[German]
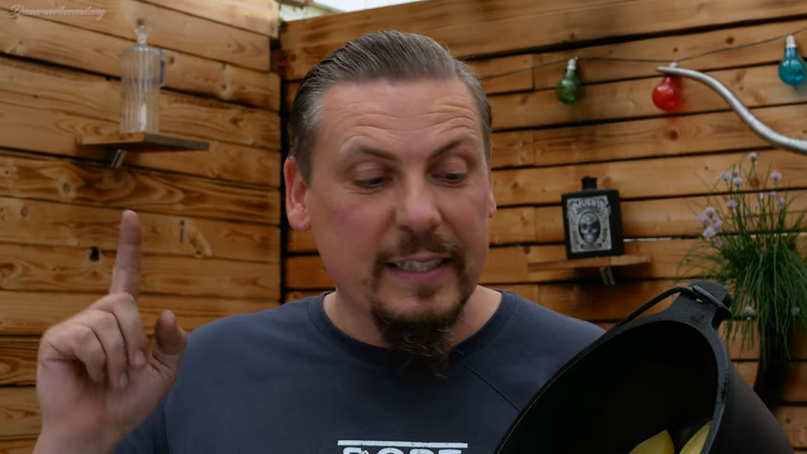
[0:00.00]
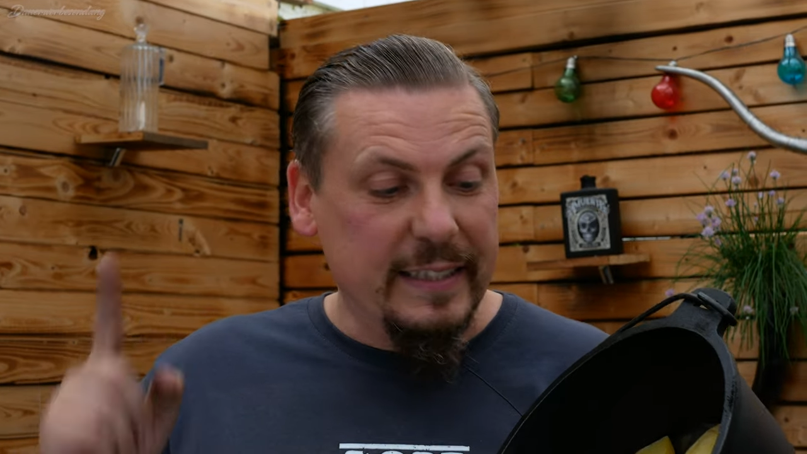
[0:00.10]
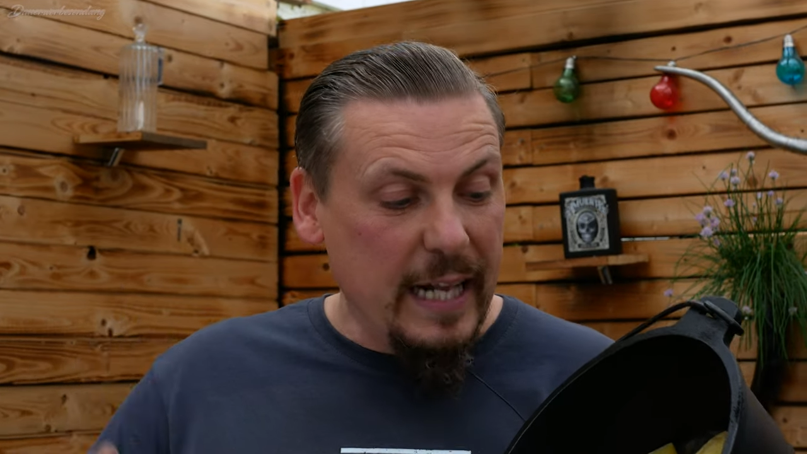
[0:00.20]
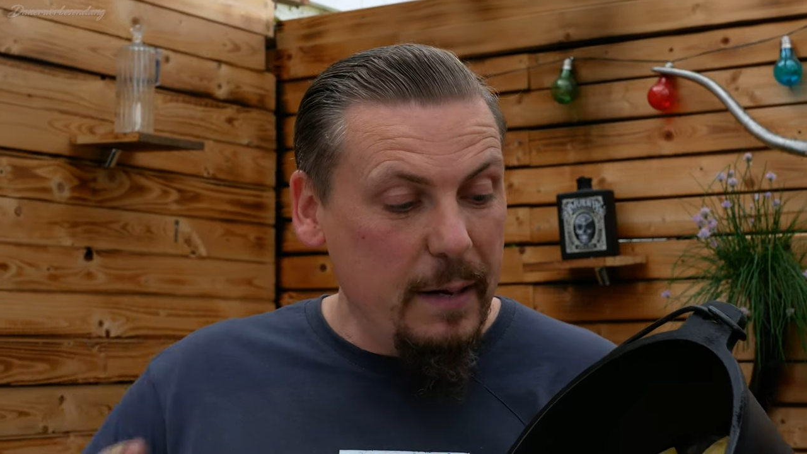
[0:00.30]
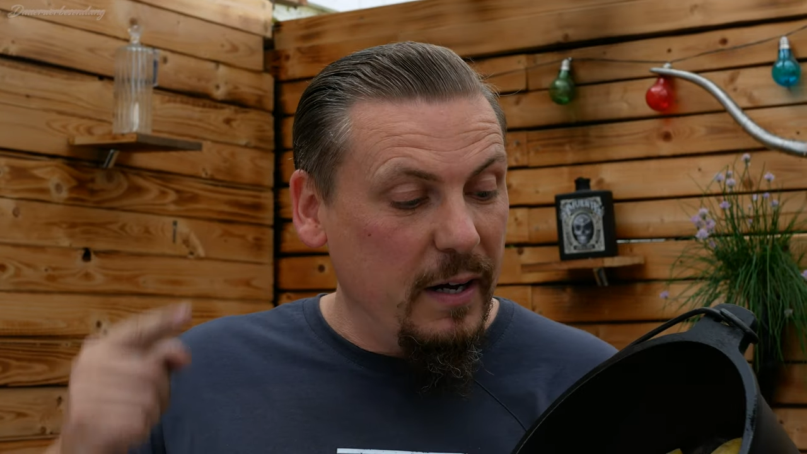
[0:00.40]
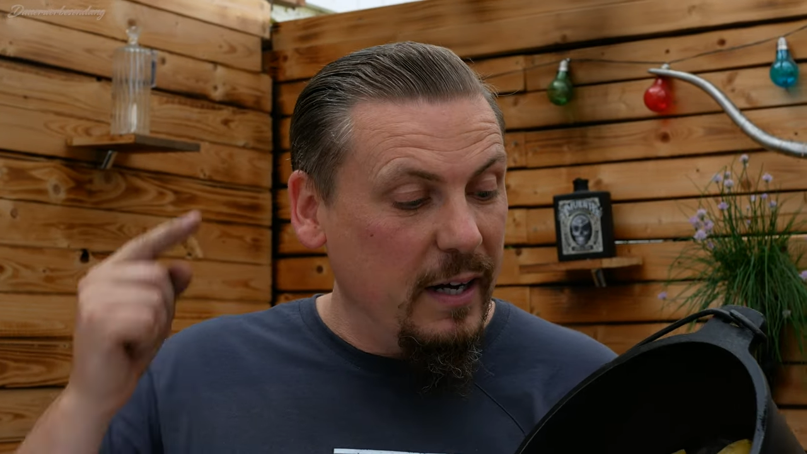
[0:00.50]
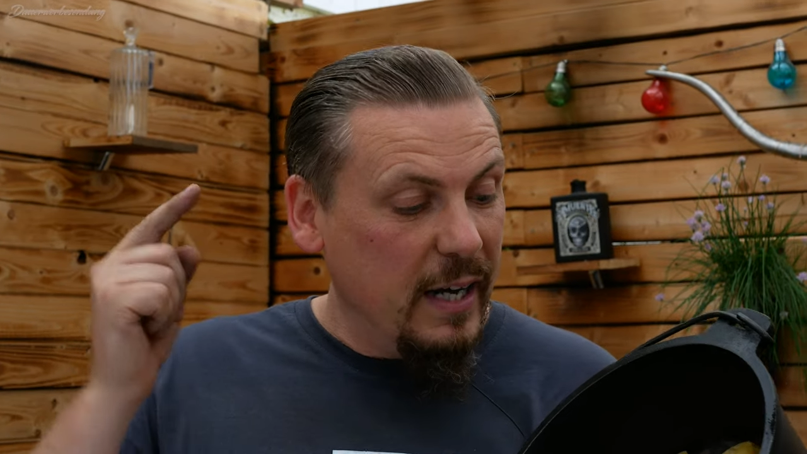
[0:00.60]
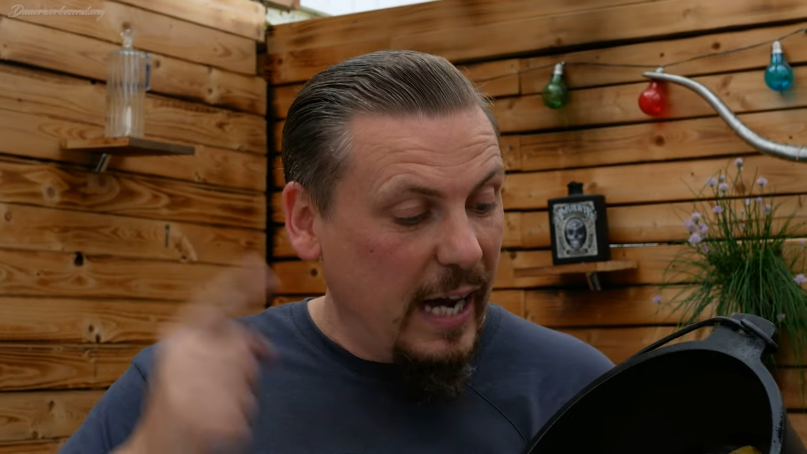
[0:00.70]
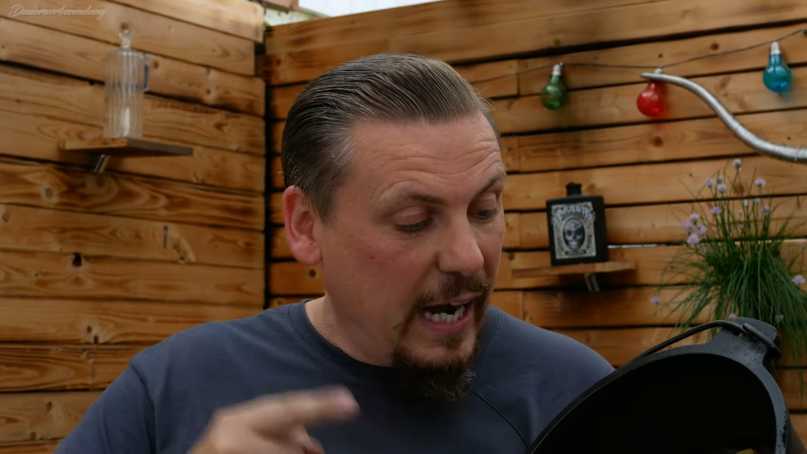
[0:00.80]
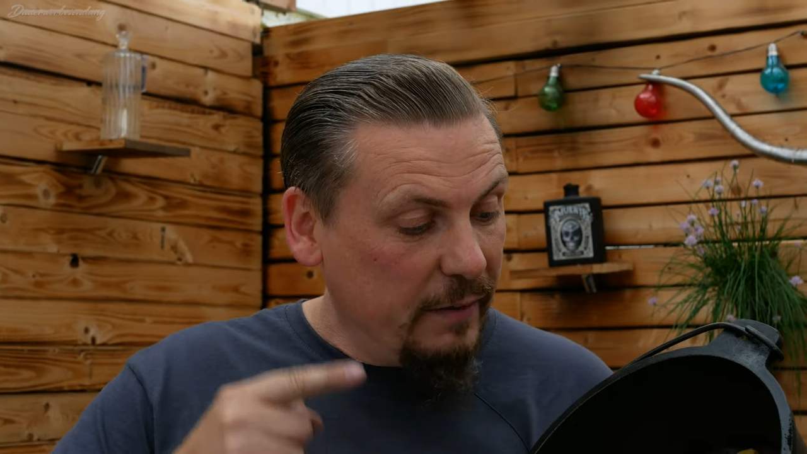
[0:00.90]
selber
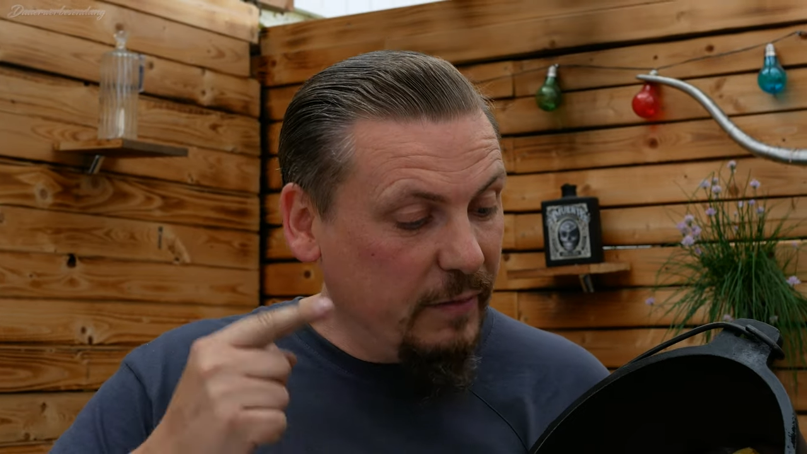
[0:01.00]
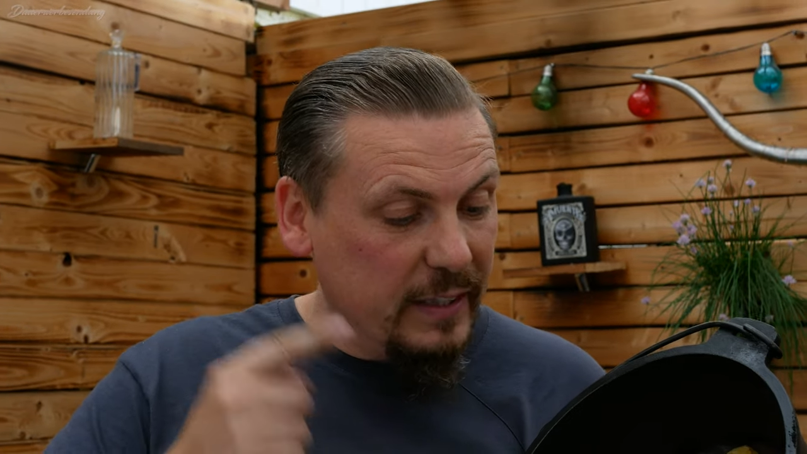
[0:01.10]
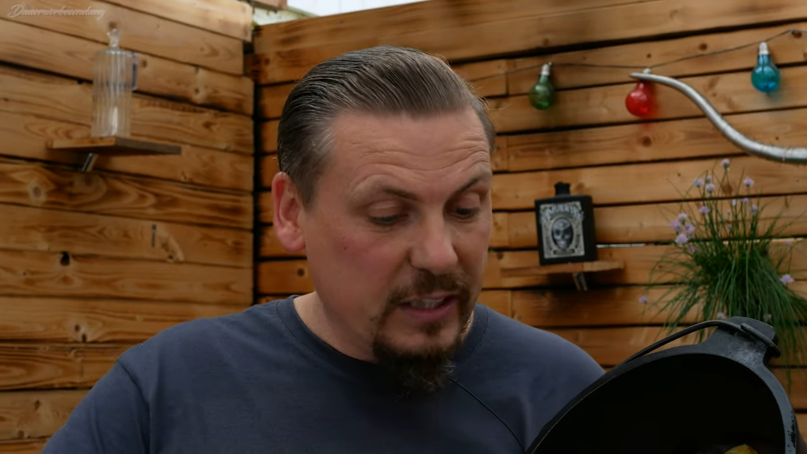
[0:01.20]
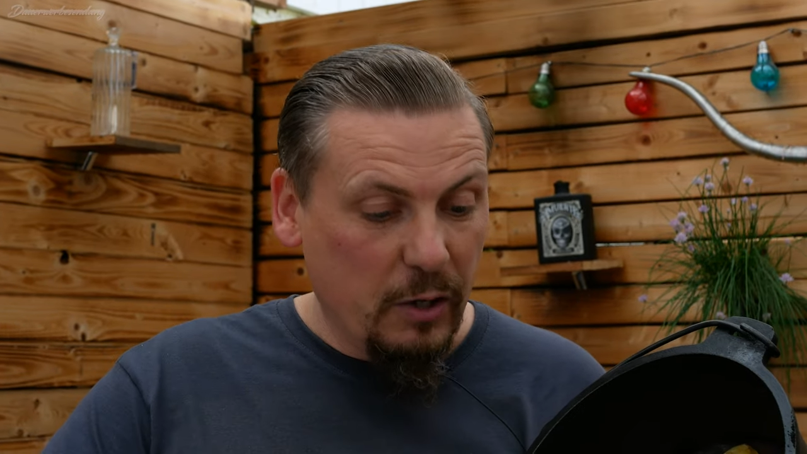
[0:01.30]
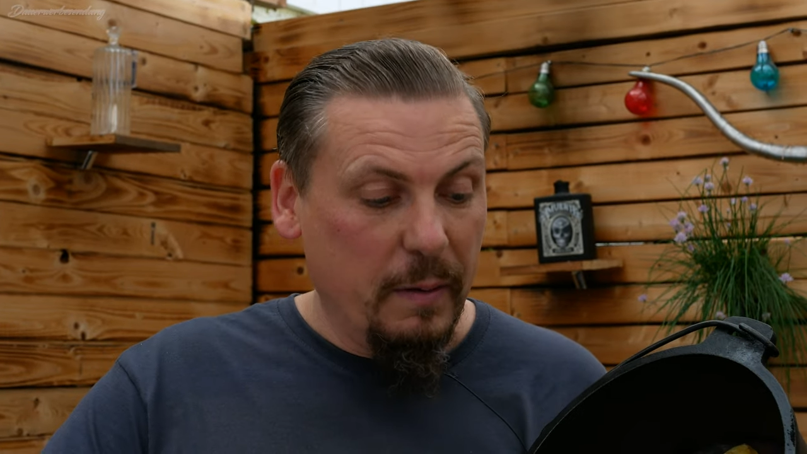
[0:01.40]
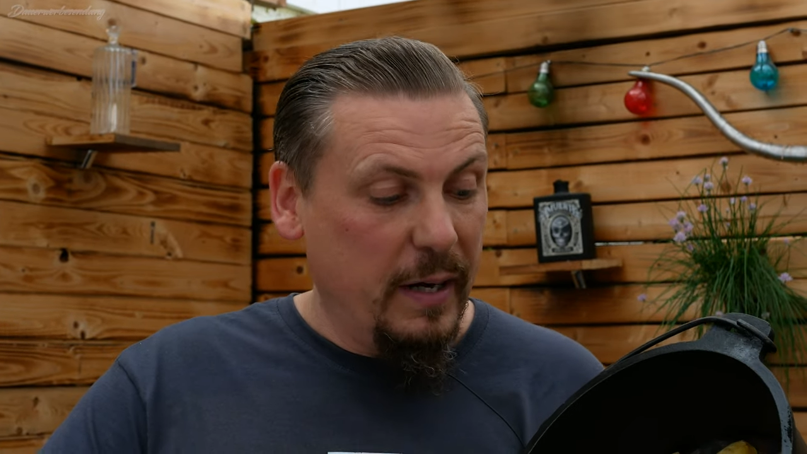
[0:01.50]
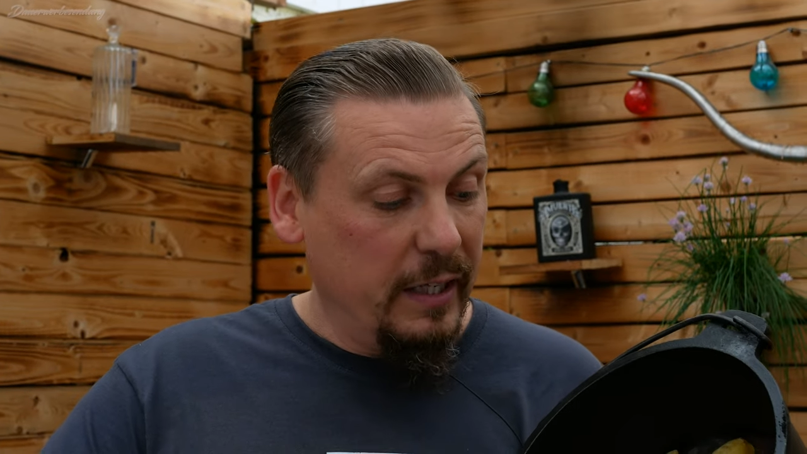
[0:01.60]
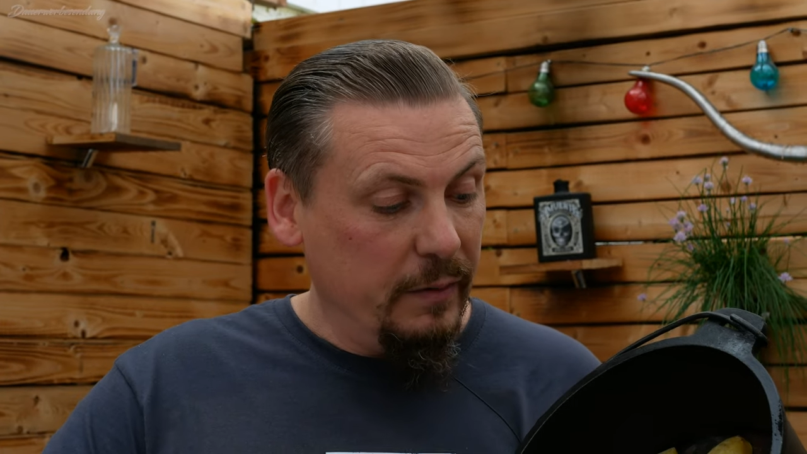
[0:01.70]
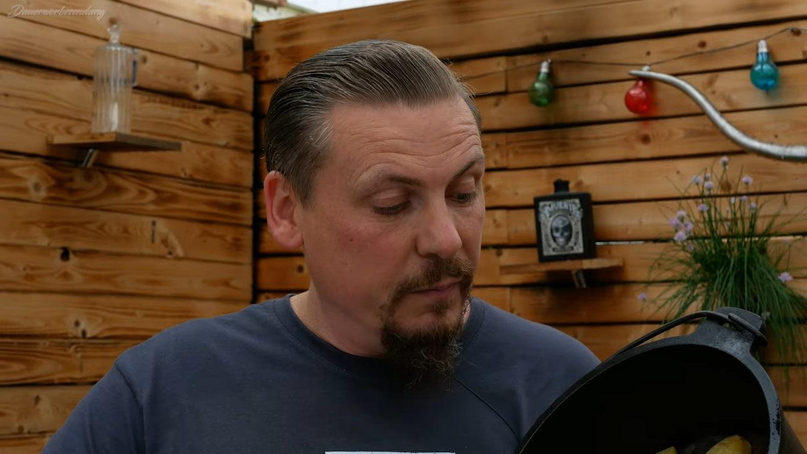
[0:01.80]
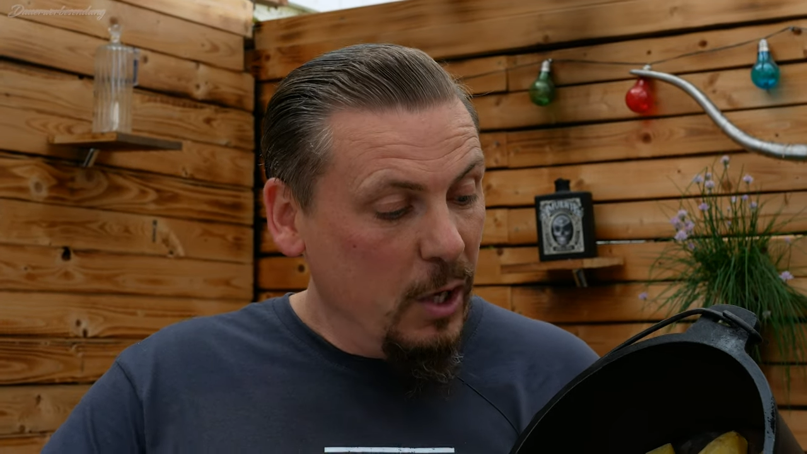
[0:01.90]
einfach sauber
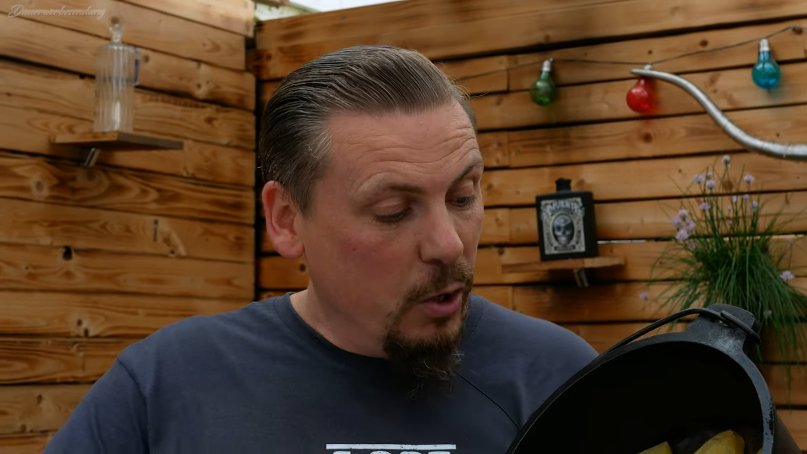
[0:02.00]
machen.